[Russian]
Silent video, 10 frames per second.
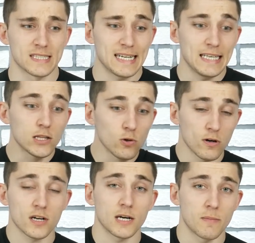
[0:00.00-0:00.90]
За
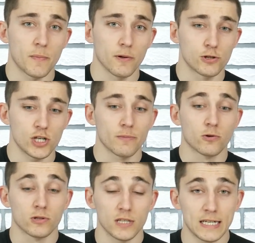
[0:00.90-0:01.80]
недорого мы получаем
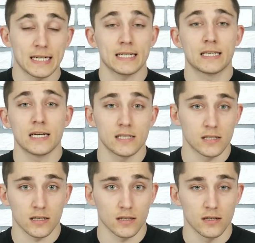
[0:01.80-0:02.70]
крутые
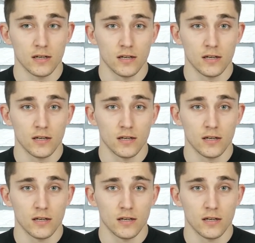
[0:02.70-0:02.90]
характеристики.